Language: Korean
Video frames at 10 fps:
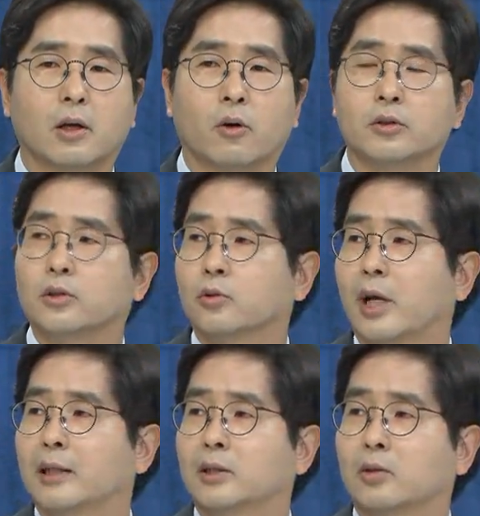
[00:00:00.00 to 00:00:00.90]
어느 정도
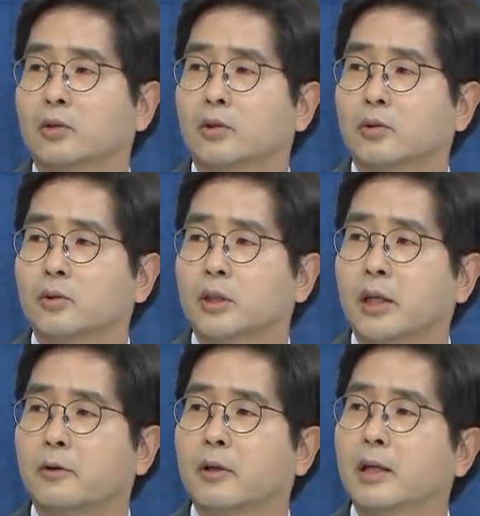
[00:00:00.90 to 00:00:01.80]
안정적이고
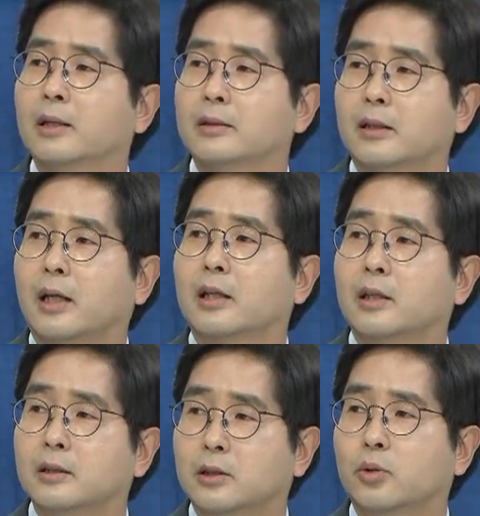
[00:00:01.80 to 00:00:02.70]
이게
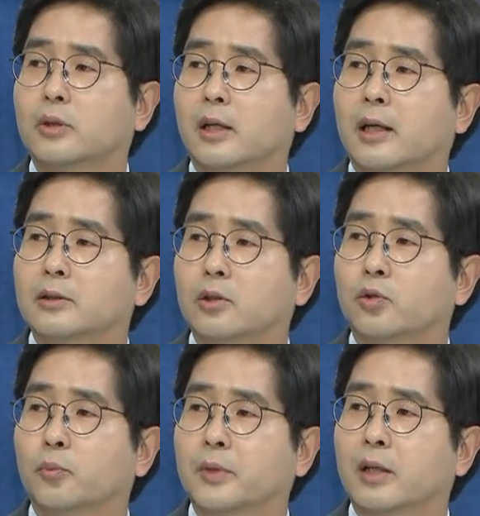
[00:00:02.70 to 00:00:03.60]
상당히 지속될 가능성이
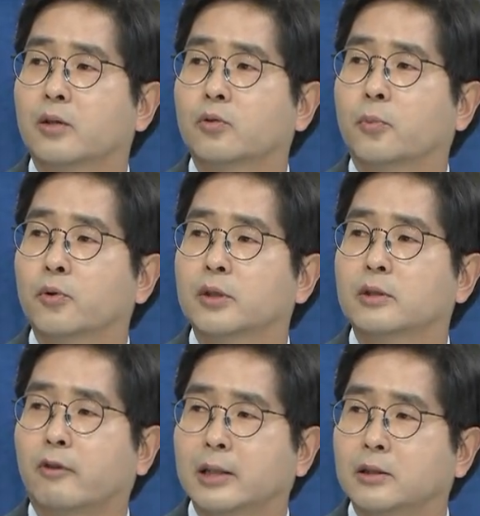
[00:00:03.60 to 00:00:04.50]
높다라고 보는
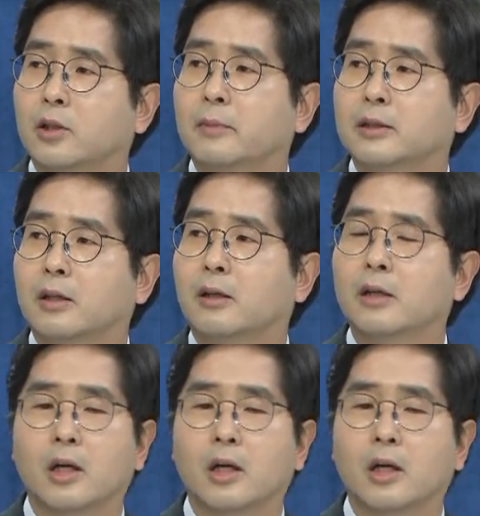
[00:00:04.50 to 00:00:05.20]
관점에서